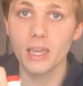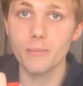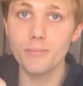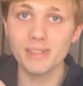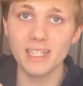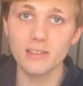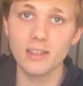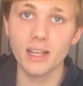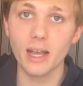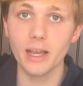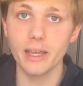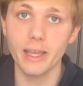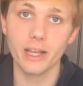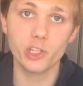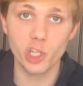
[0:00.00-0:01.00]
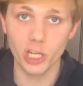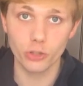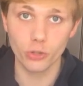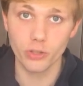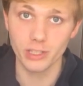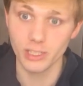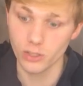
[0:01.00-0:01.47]
in pratica è
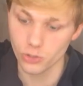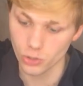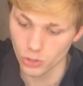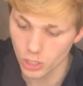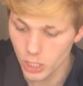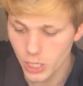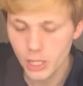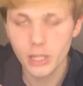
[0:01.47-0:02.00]
aceto di riso.